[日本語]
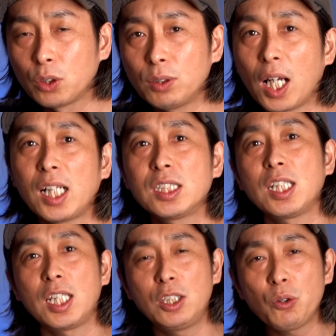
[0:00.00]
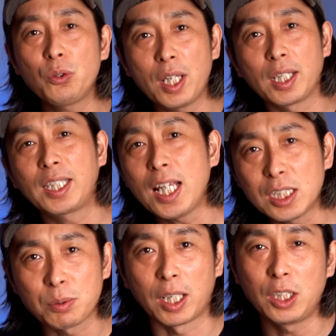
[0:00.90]
そんな感じでね、いろいろね、
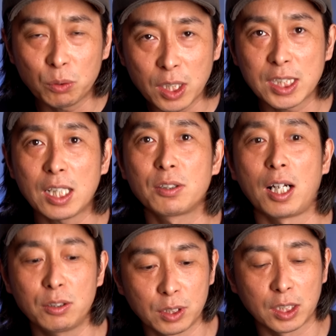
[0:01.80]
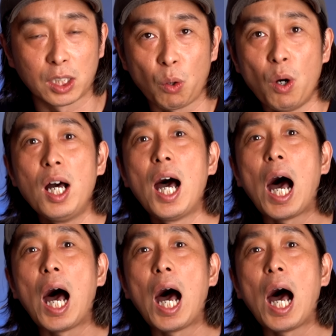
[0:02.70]
ケースはいろんなジャンルあるんですけど、